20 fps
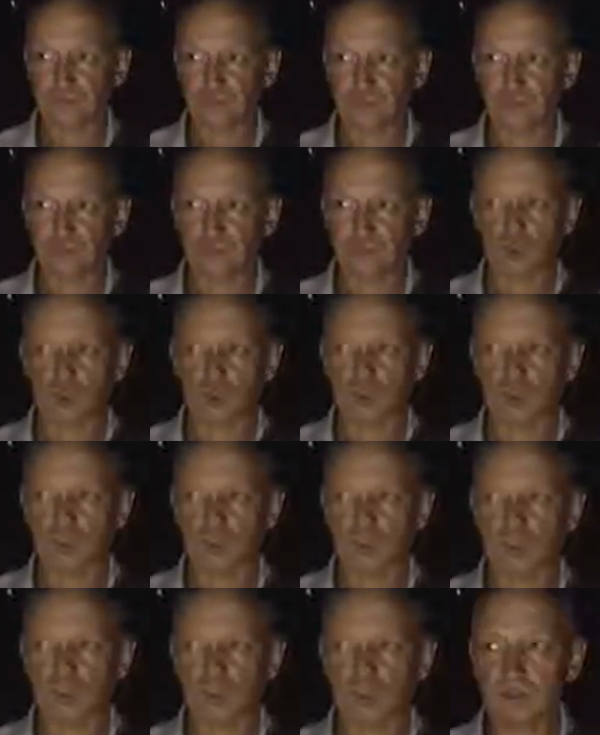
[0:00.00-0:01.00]
то, что я
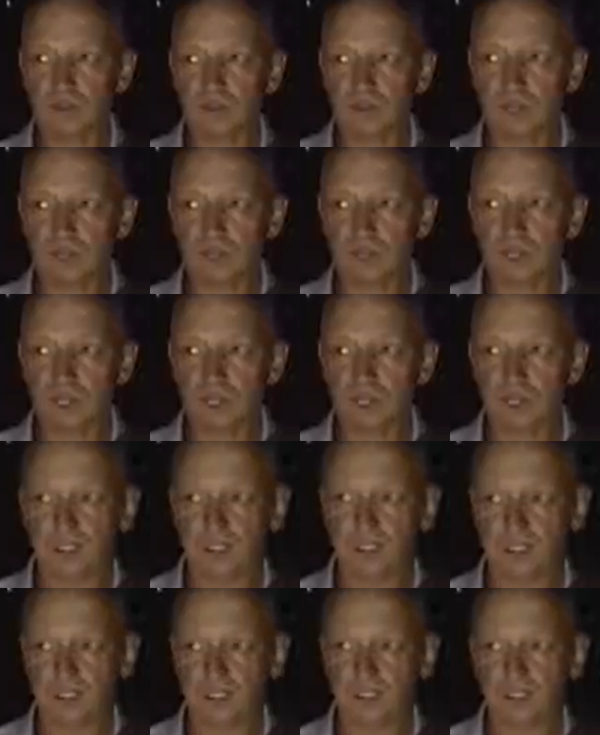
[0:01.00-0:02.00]
был в
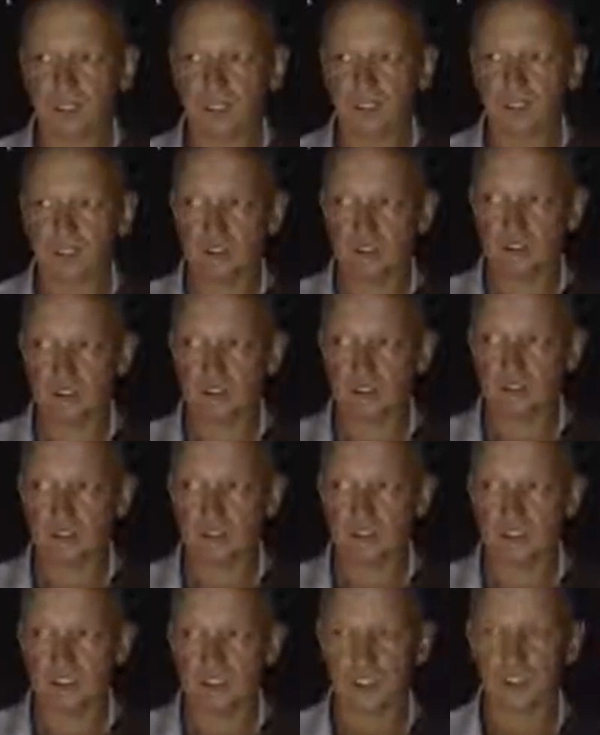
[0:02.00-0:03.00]
лагере, это,
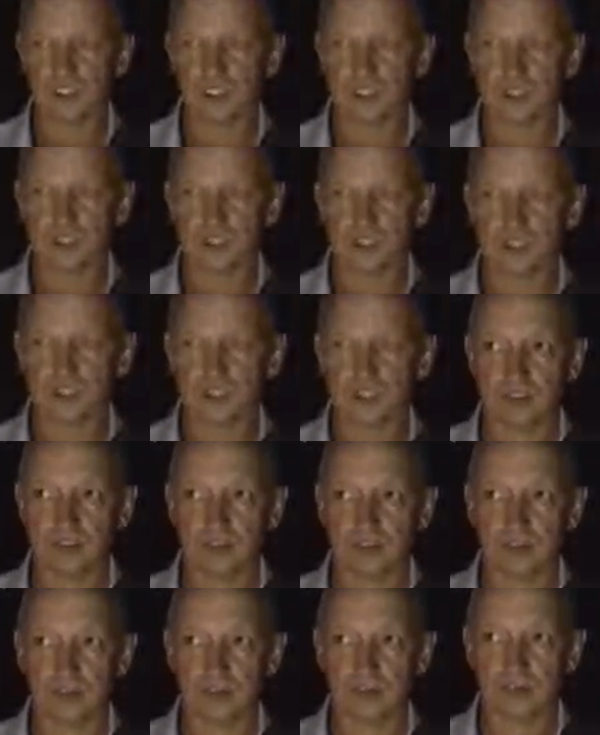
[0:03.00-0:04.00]
э, конечно,
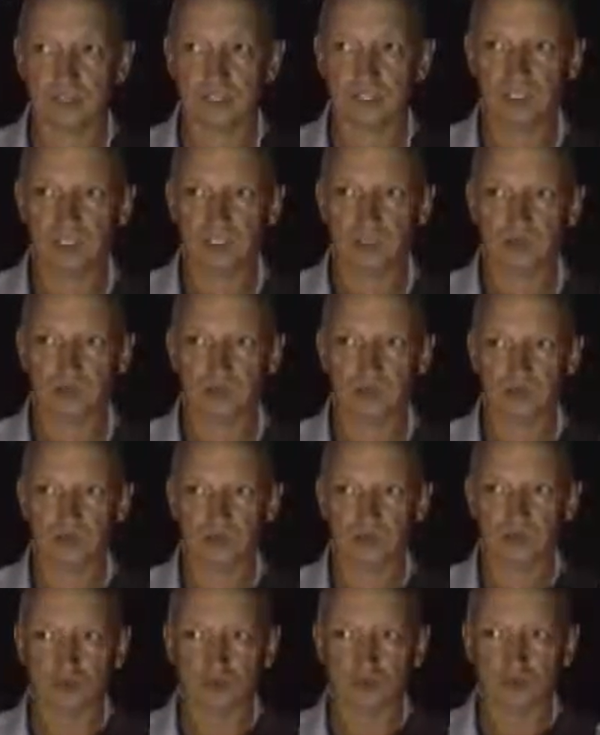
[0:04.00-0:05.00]
принесет
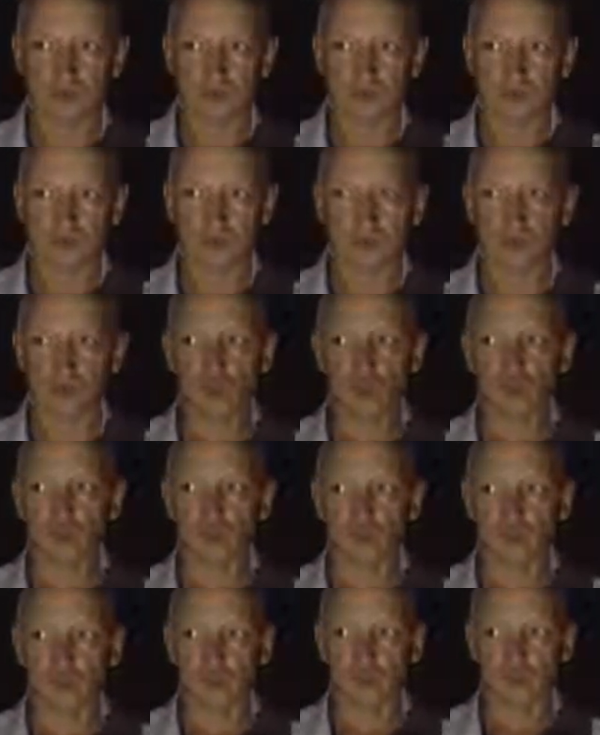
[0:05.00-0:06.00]

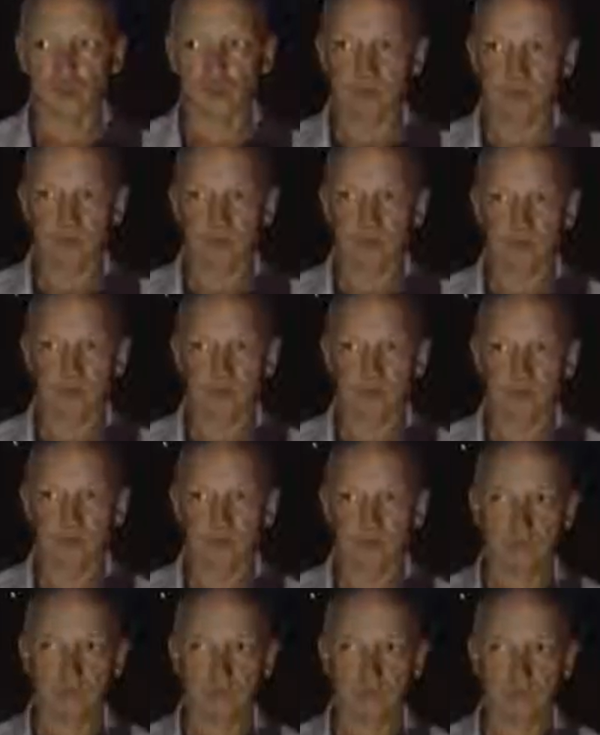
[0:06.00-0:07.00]
пользу
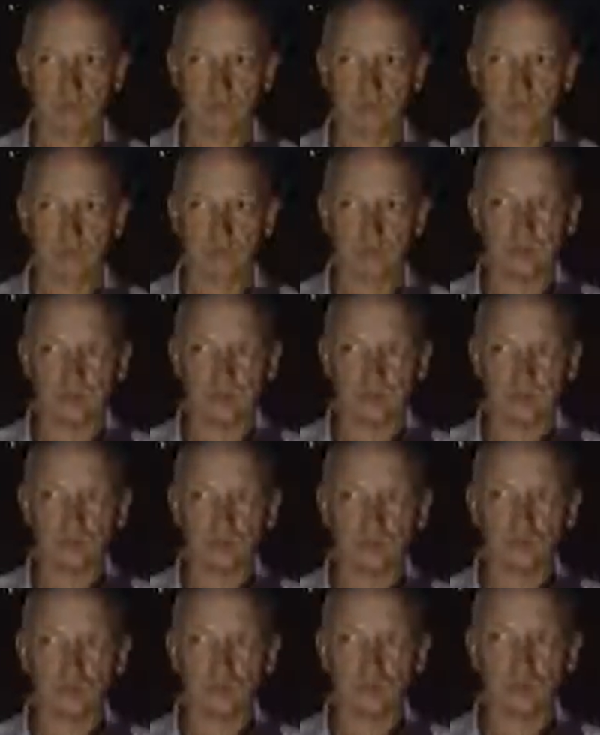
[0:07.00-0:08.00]
э,
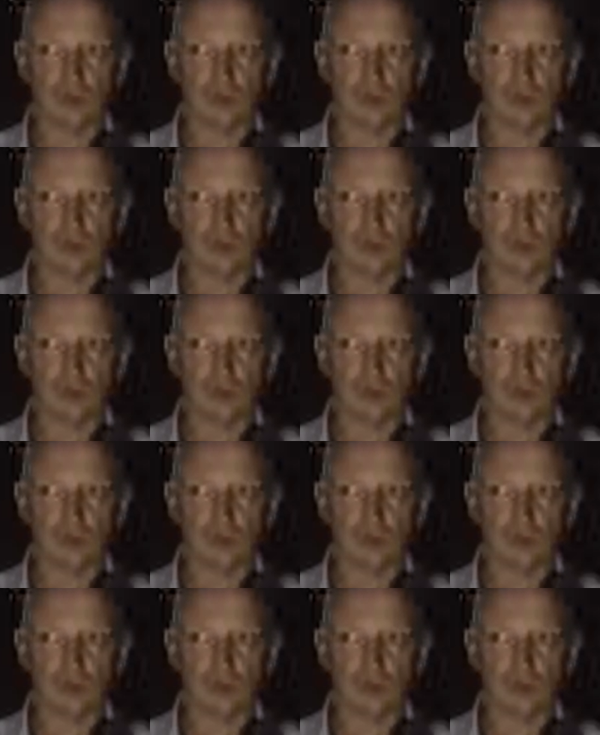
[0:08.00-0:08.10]
тому,